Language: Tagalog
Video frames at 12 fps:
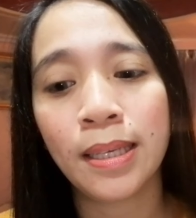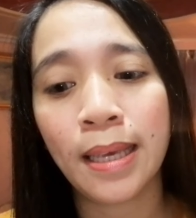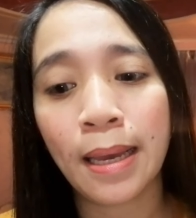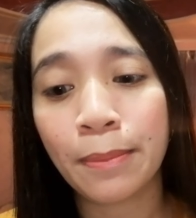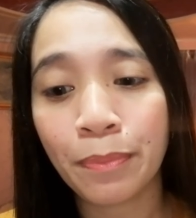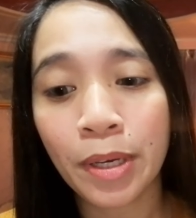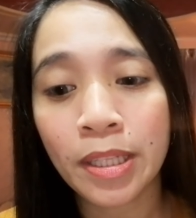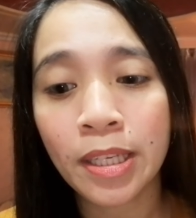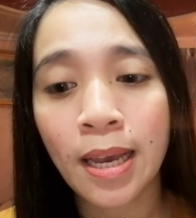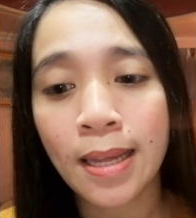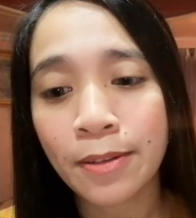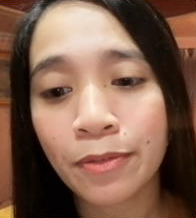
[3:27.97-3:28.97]
Yan. Pwede
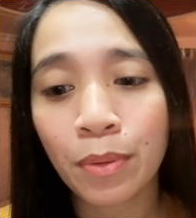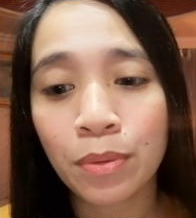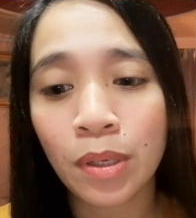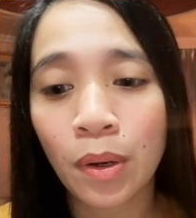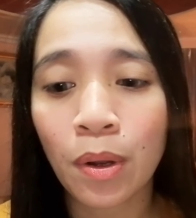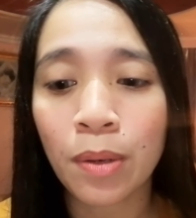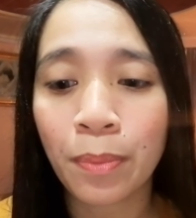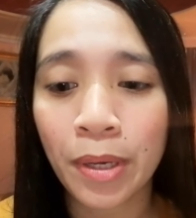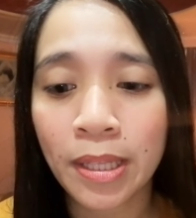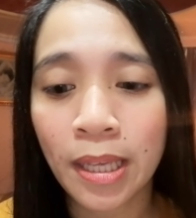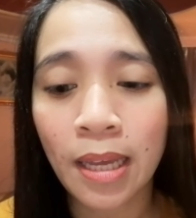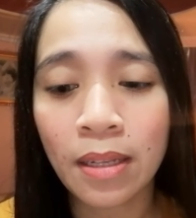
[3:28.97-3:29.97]
yan. Phone call. Pwede.